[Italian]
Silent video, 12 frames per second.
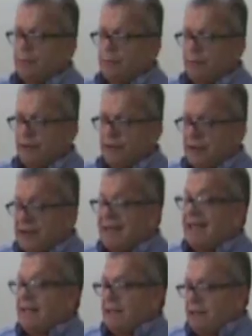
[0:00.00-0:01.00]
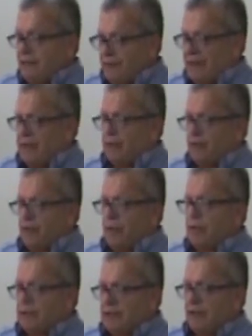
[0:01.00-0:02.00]
le mattine, anche se qualche
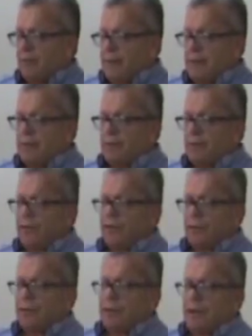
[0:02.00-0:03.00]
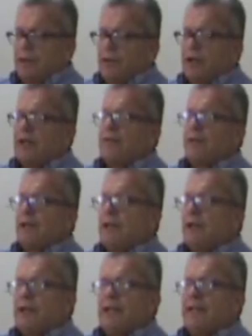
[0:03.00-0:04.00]
volta per poco, per un breve periodo
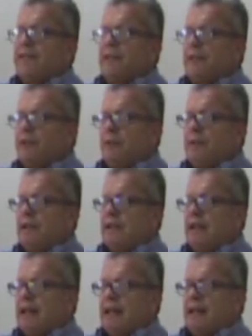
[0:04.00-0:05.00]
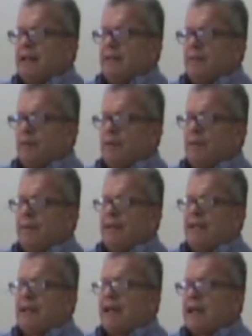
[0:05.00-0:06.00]
di tempo, qualche volta per diverse ore,
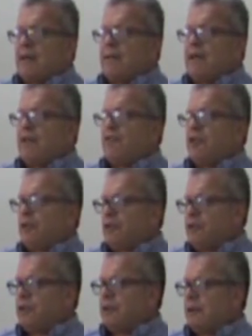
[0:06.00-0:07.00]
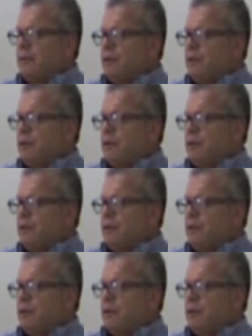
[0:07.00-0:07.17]
passava dal comando